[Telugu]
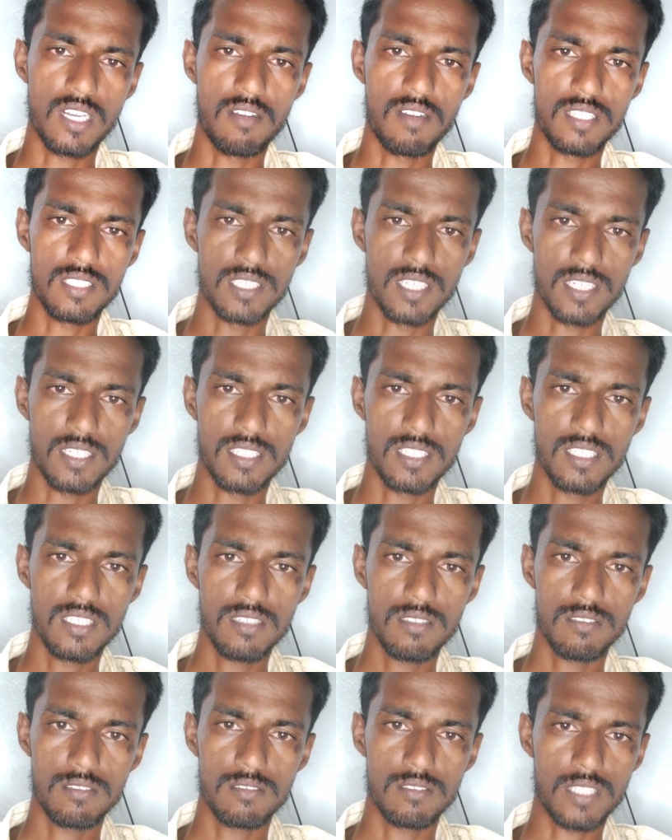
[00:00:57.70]
రావడం జరిగింది
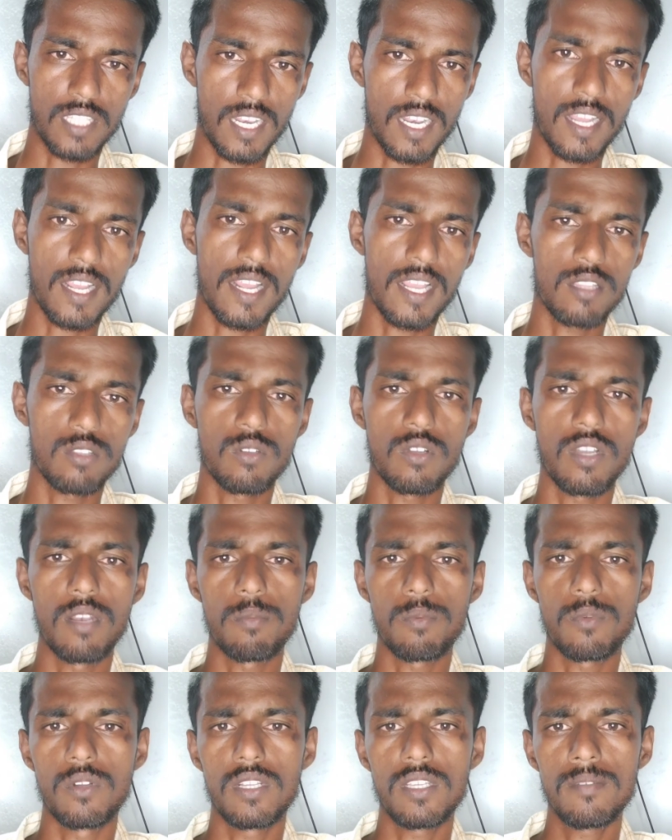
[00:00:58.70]
తెల్లకాయతో
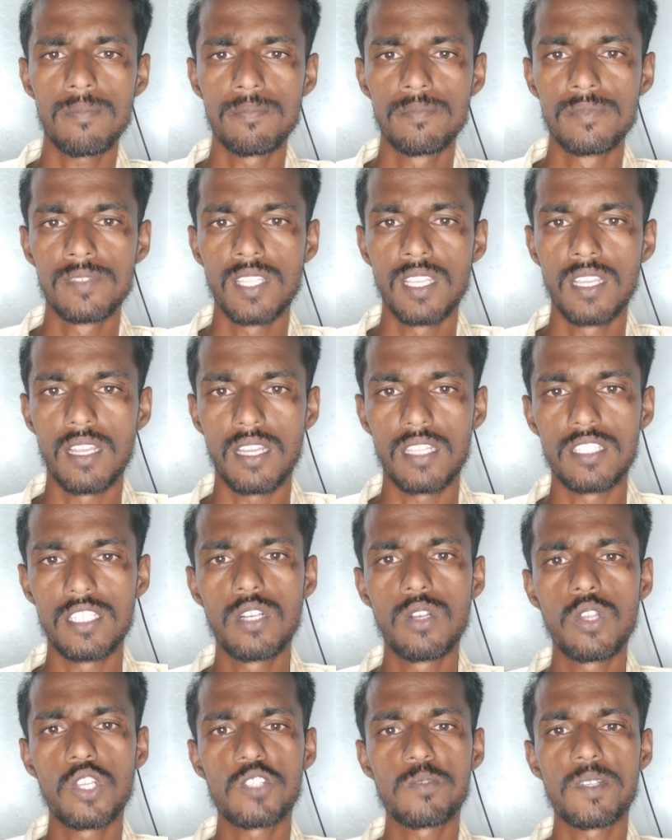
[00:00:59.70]
కలుపుకొని
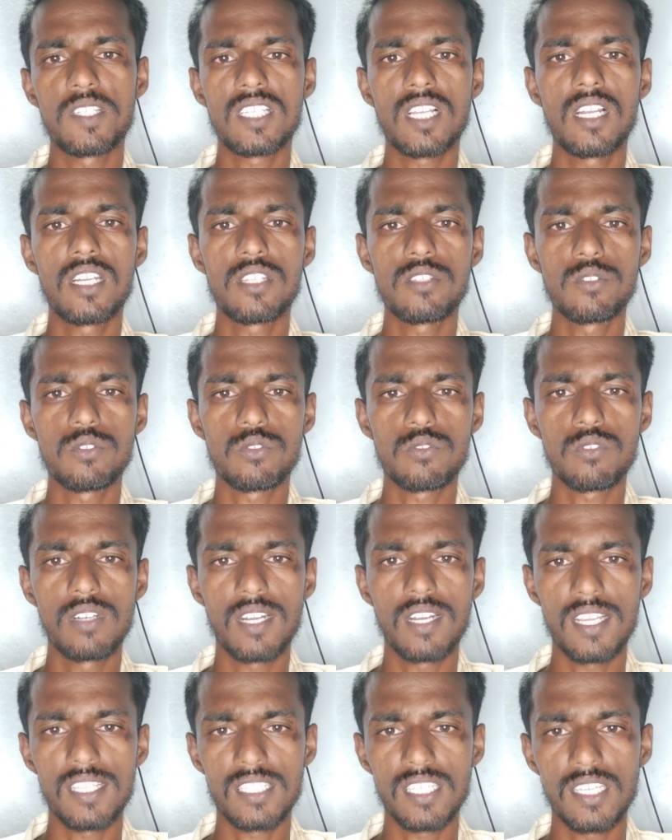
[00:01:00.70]
దీనిలో స్పెషాలిటీ
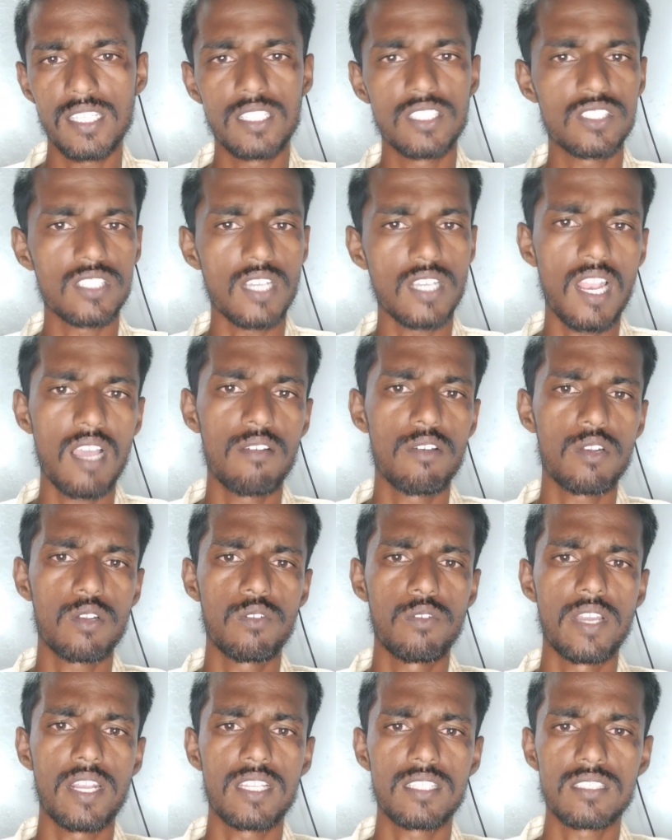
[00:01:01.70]
చూసుకున్నట్లయితే ఇది చాలా
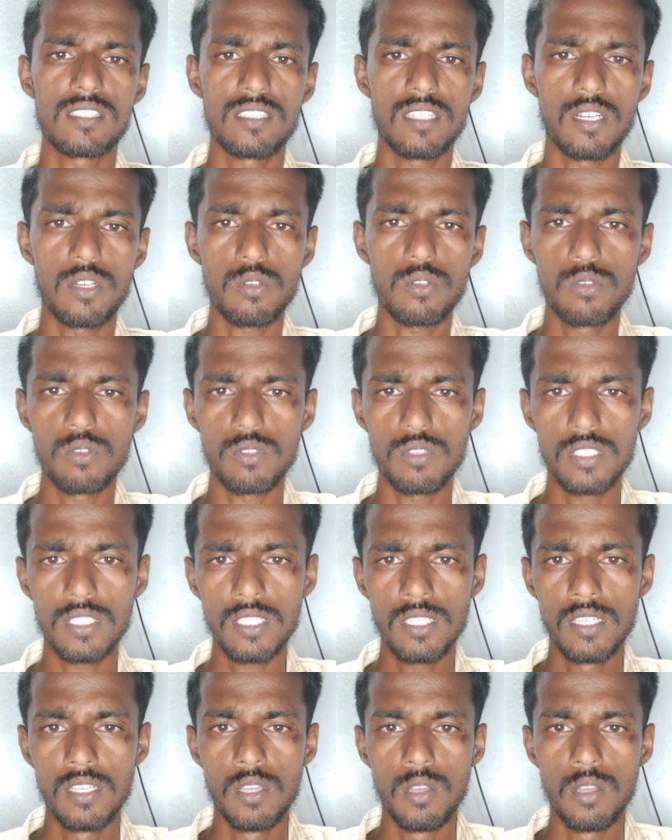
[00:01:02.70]
వరకు వైరస్ని తట్టుకుంటుంది